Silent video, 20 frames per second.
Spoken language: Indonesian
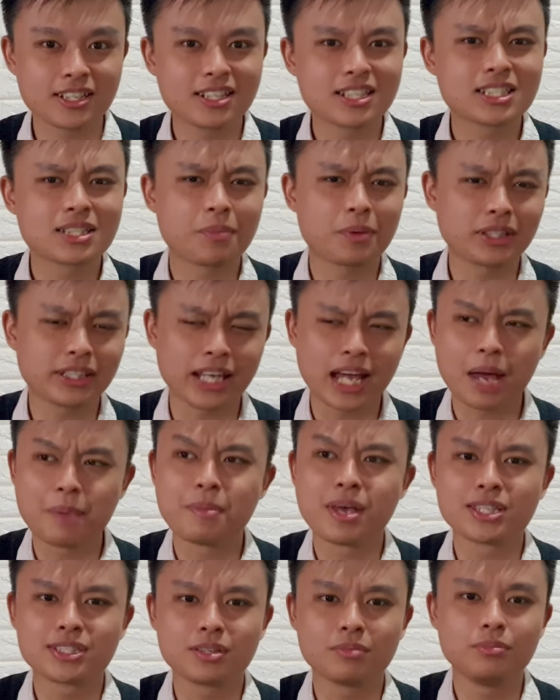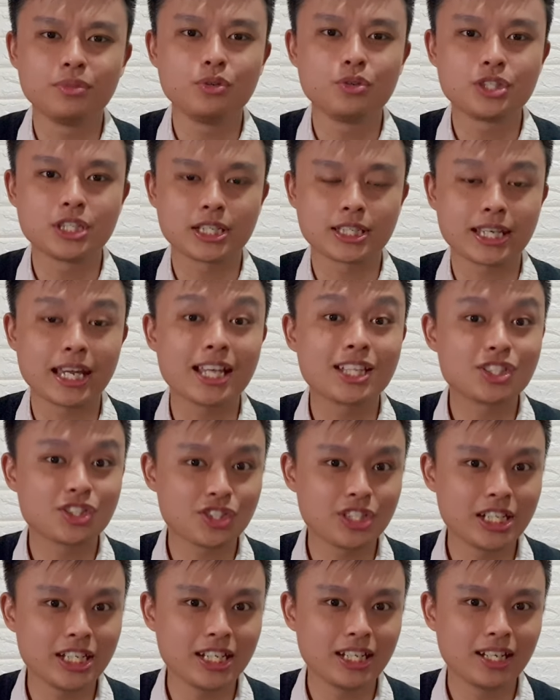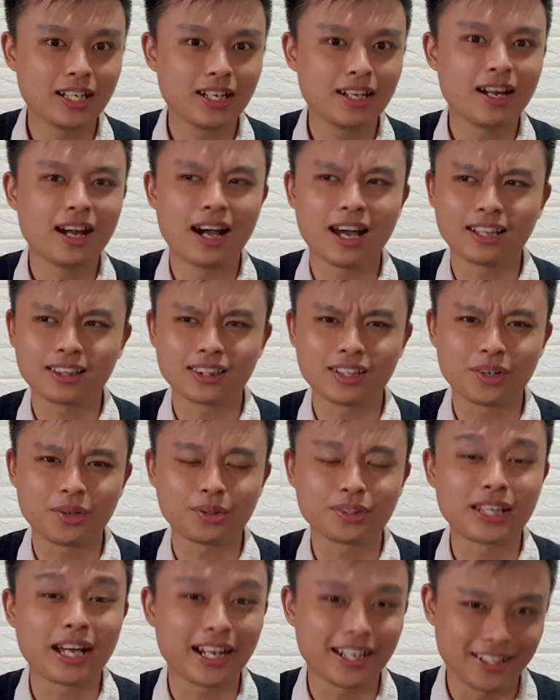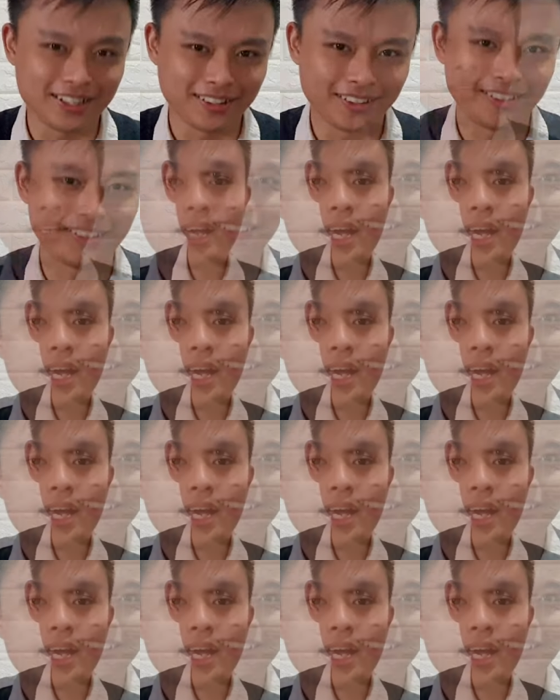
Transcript: seperti Amazon Music HD atau Tidal.